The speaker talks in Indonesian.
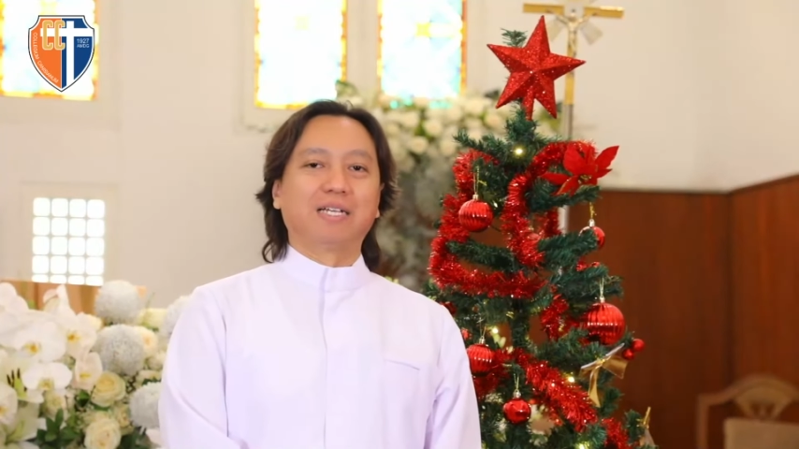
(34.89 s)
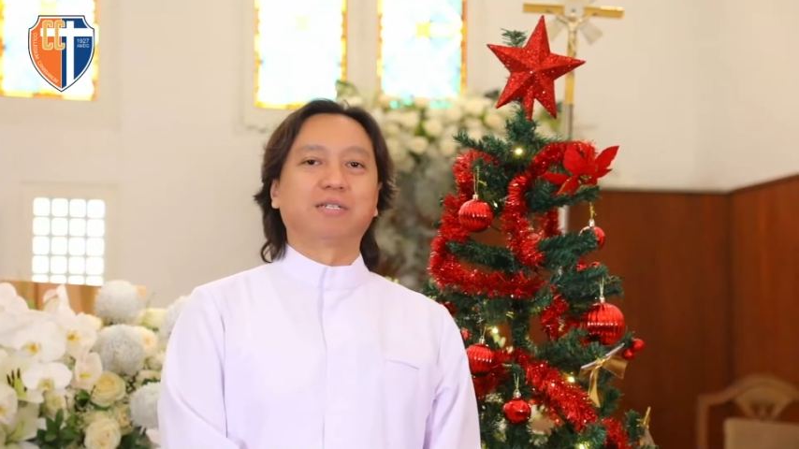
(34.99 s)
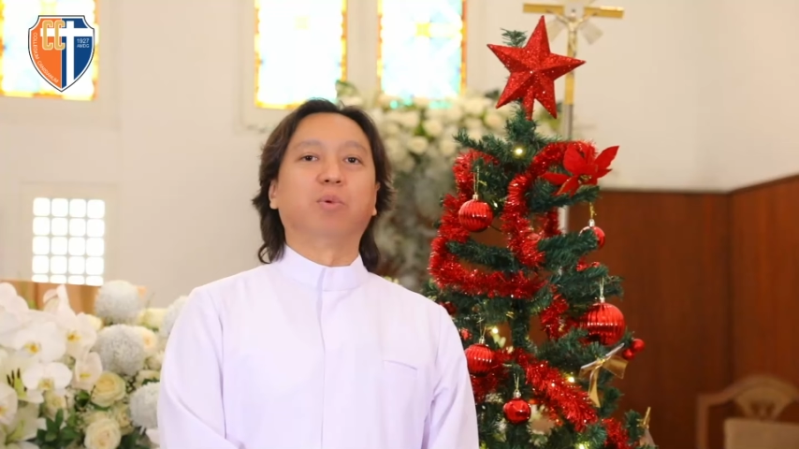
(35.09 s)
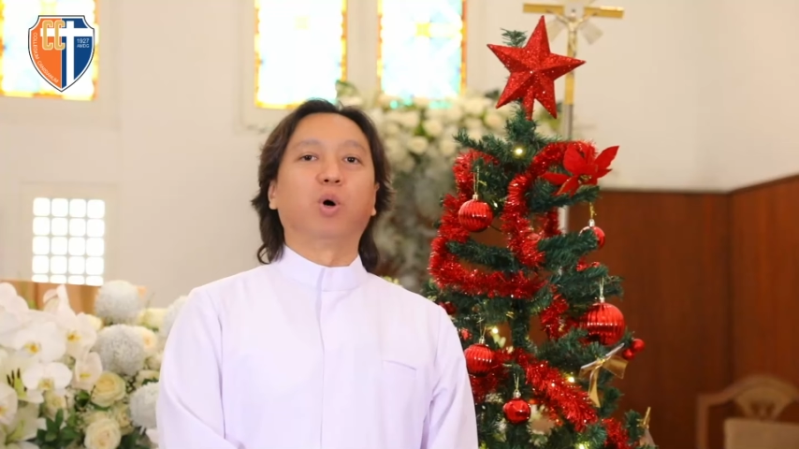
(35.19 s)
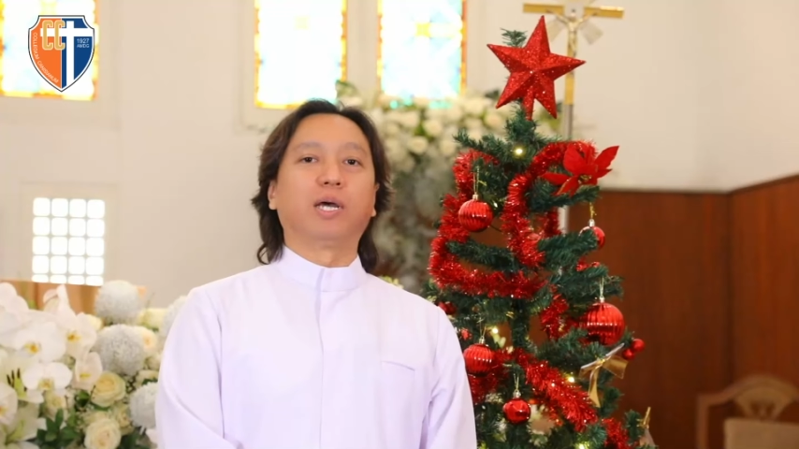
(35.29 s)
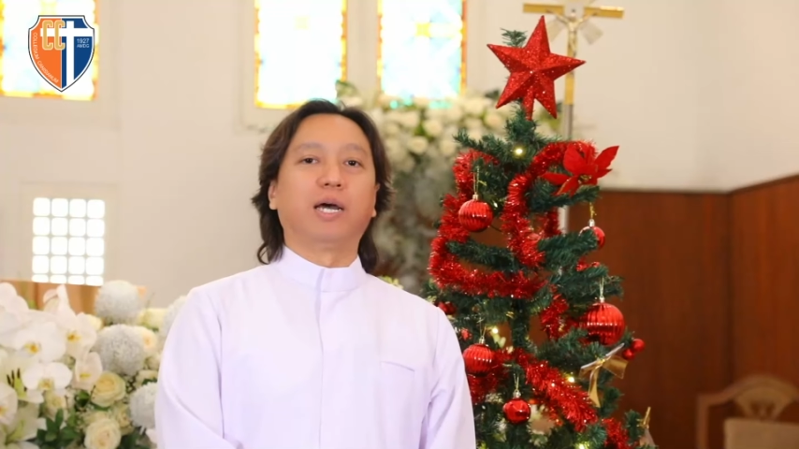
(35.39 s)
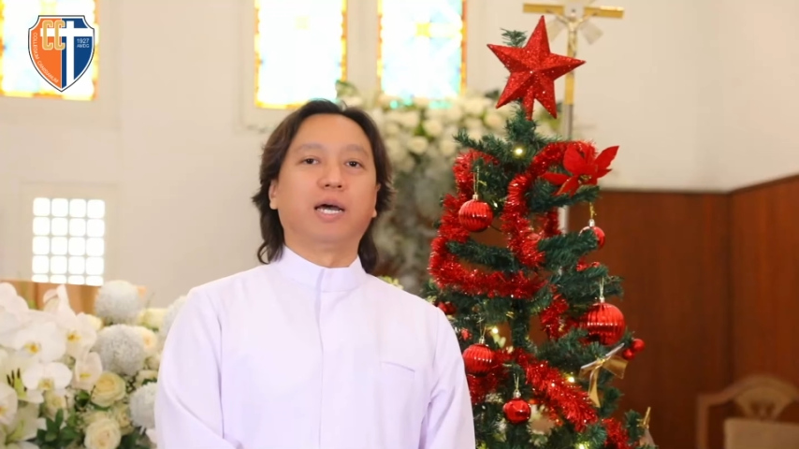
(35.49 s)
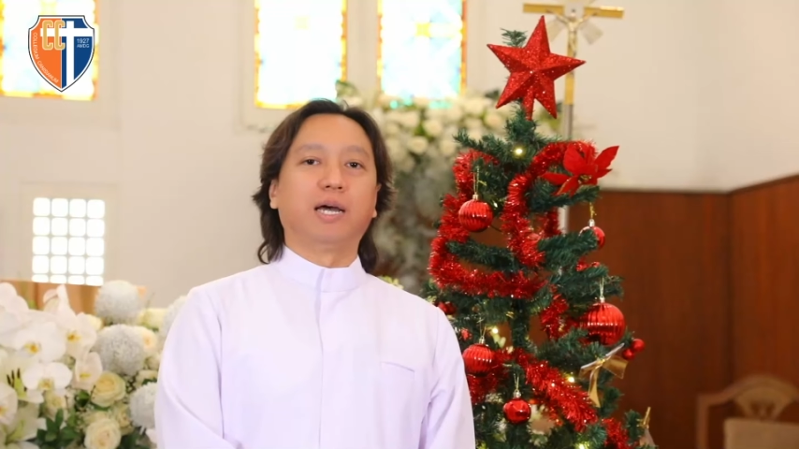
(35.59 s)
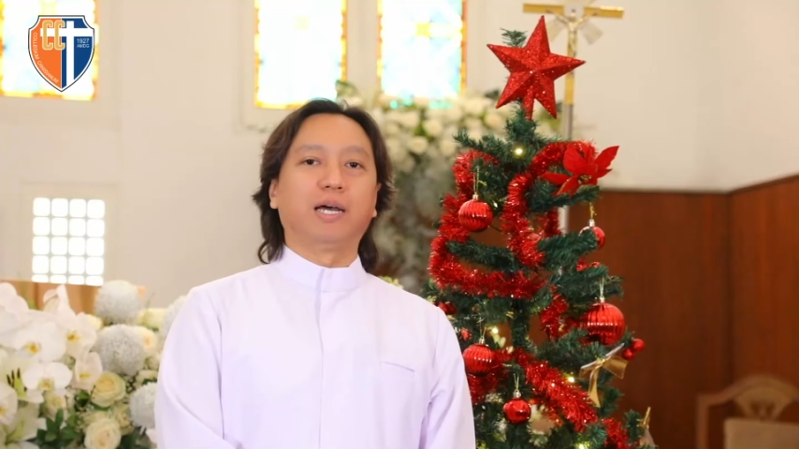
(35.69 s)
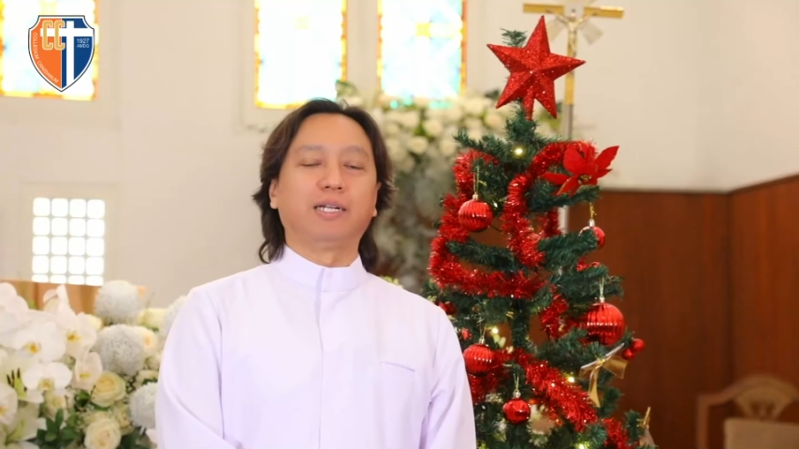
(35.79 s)

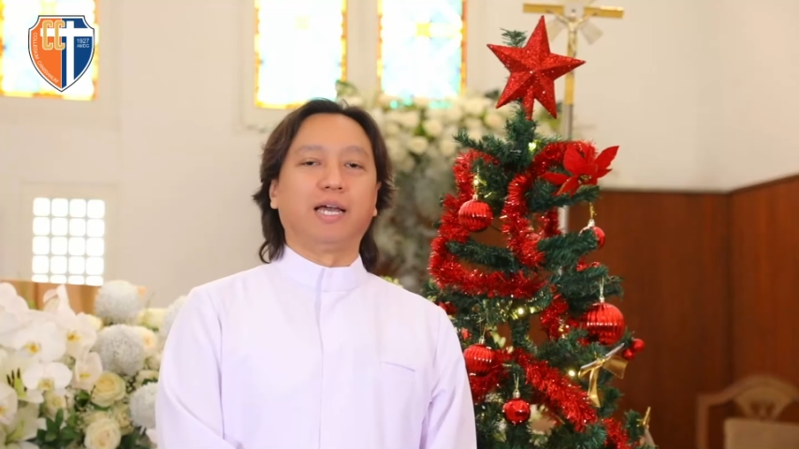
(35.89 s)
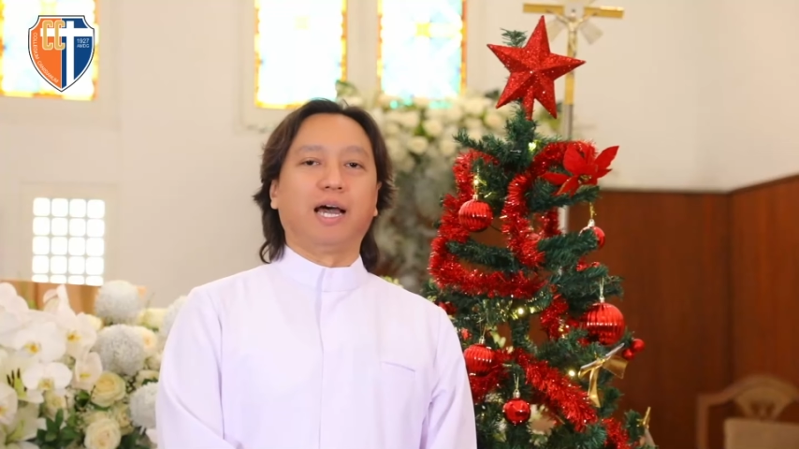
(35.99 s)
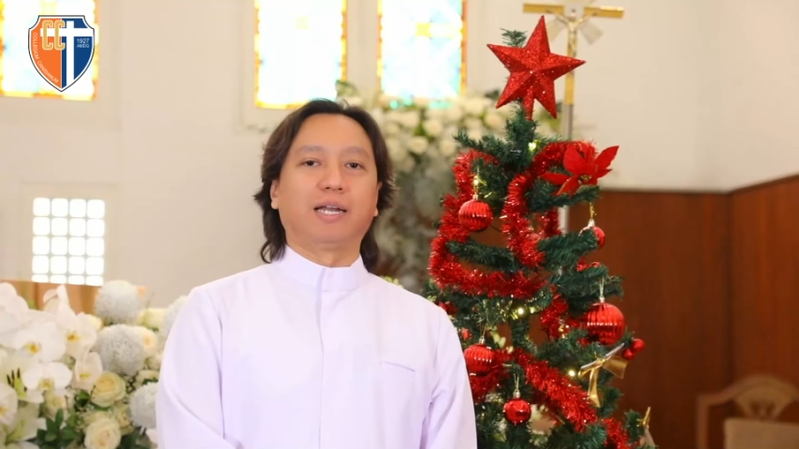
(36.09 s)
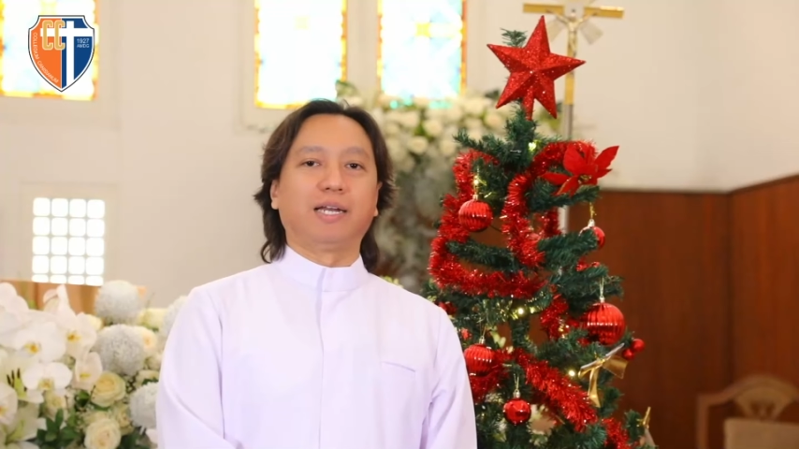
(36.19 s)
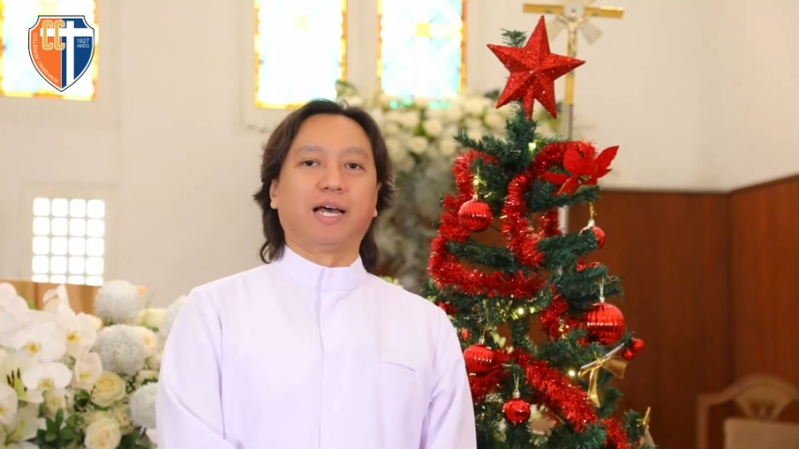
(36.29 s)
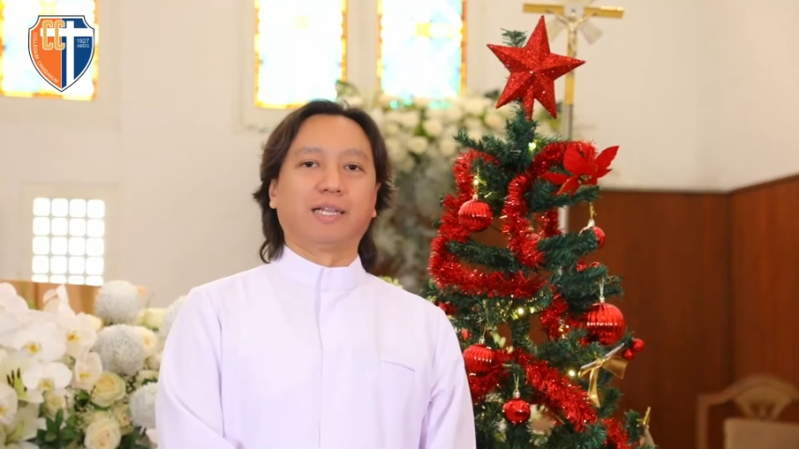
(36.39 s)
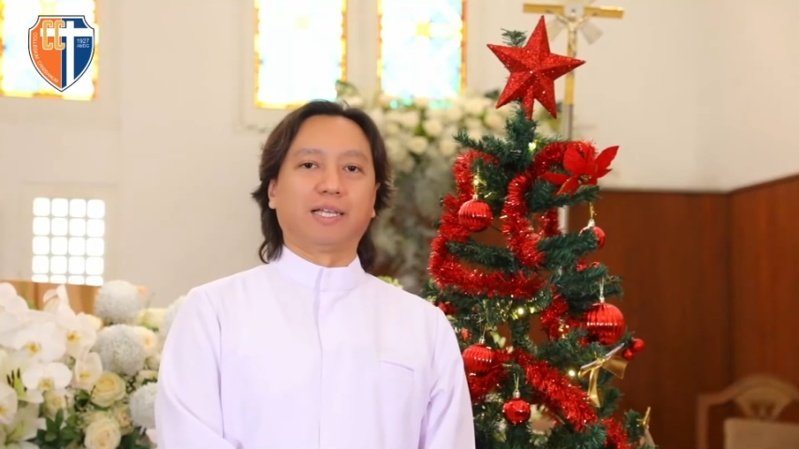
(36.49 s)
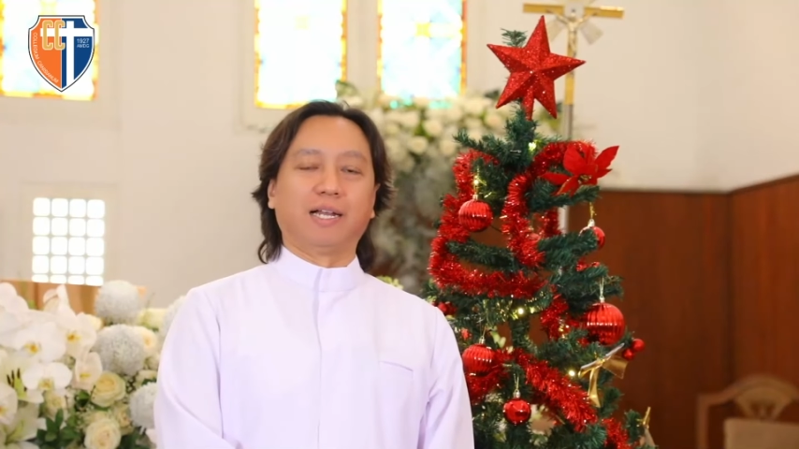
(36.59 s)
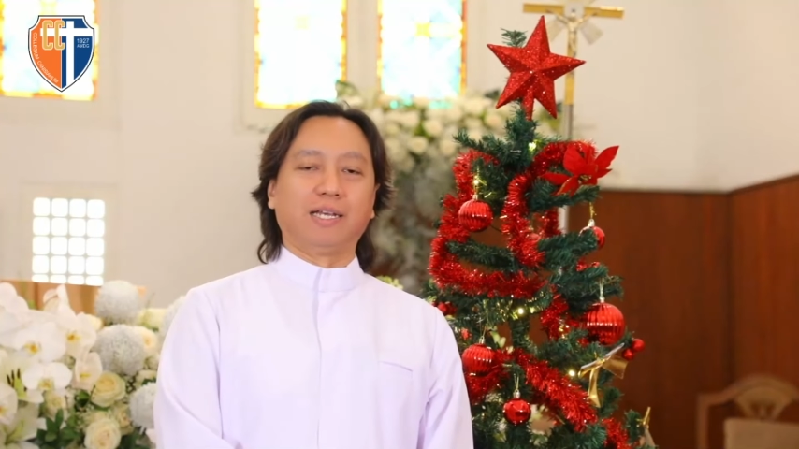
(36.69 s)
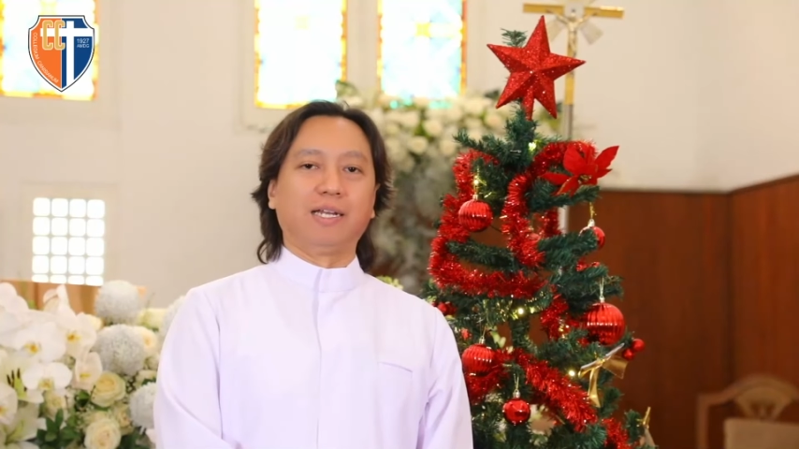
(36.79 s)
Semoga di hari
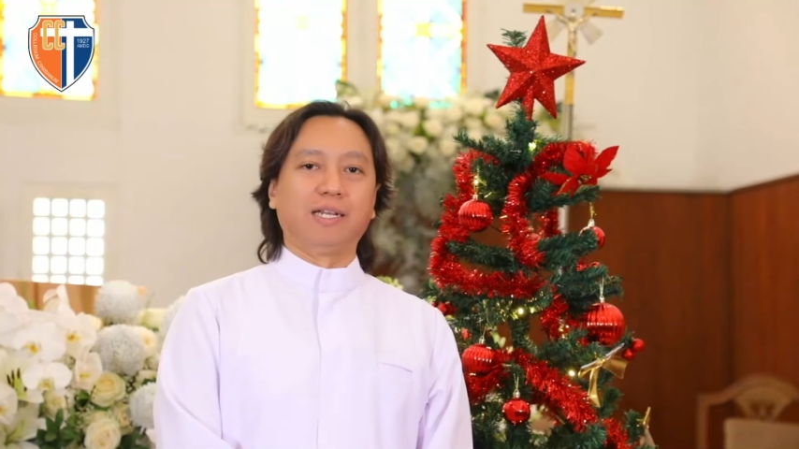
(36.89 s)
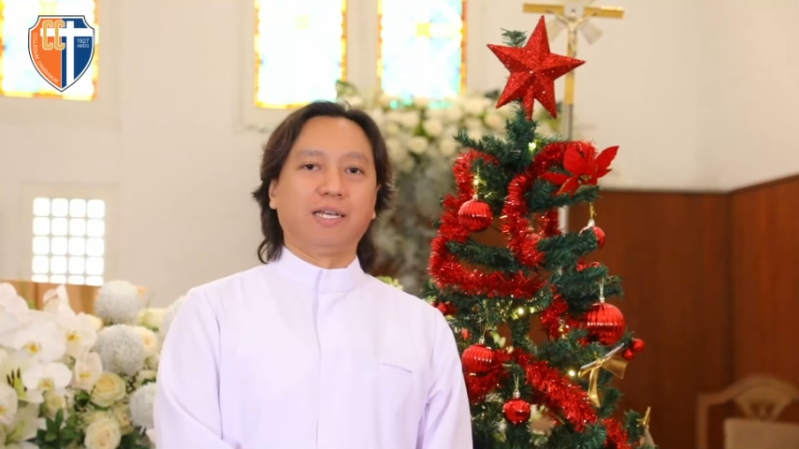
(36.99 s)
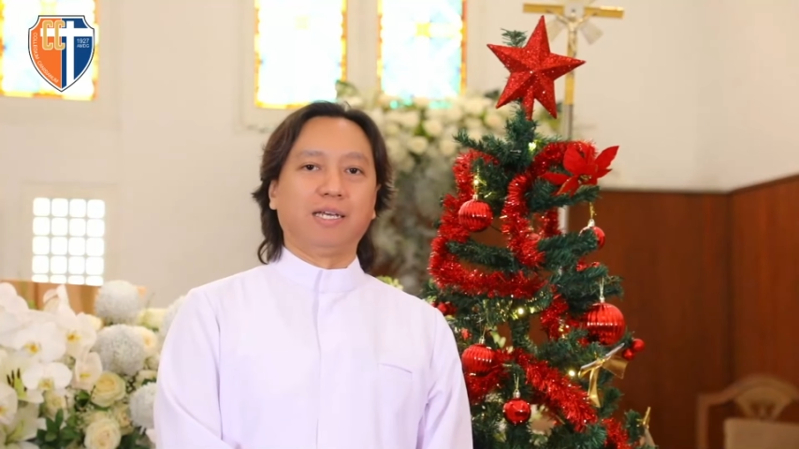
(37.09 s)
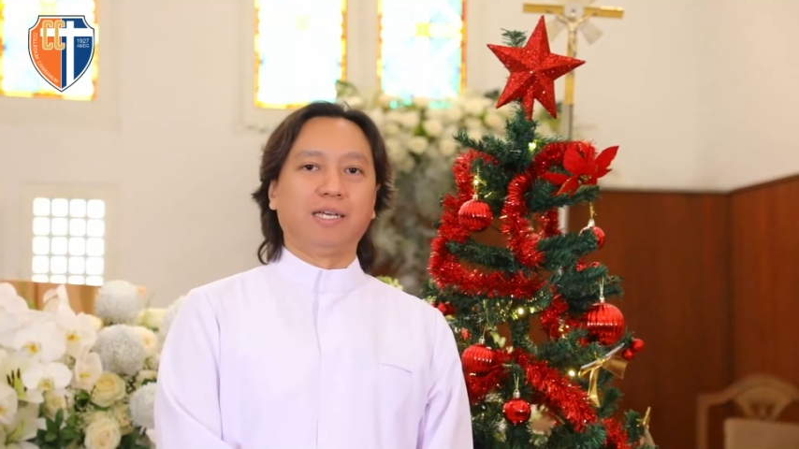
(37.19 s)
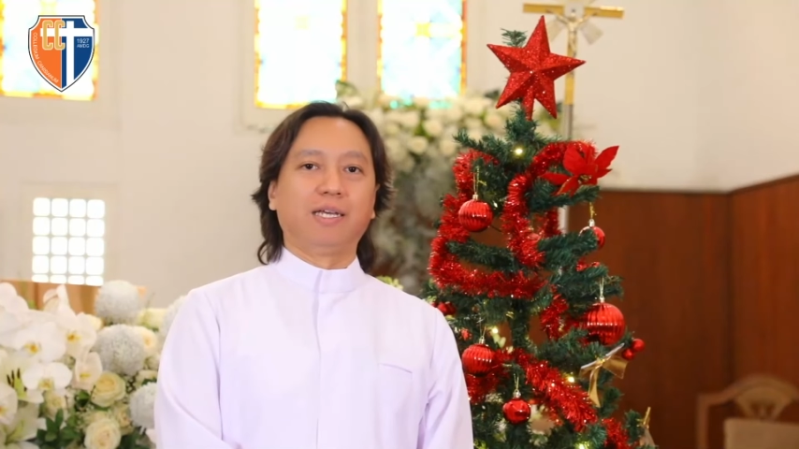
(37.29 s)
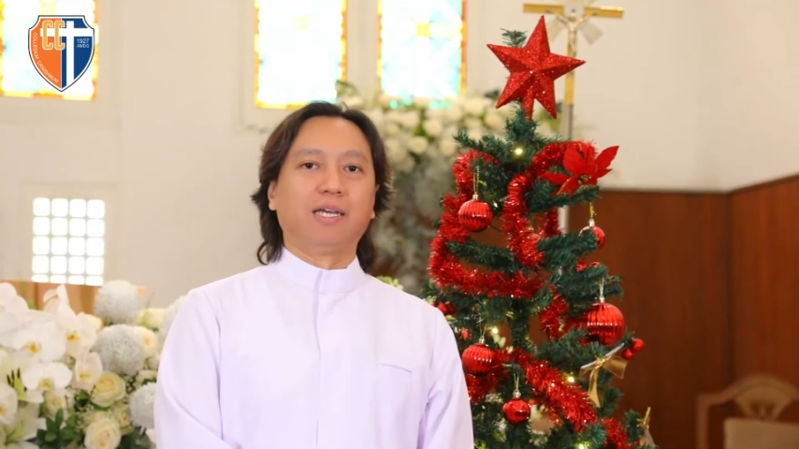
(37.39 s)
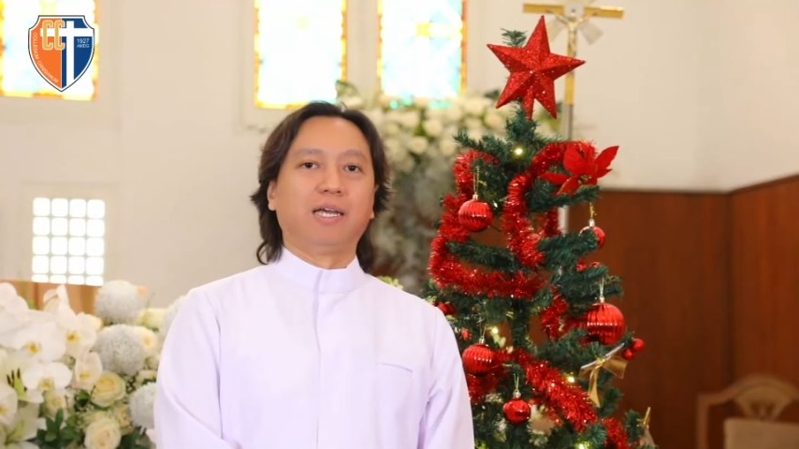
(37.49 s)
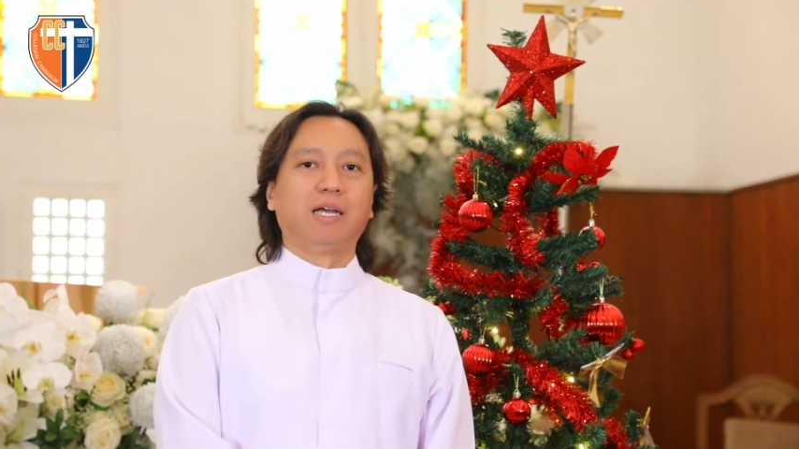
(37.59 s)
Natal ini,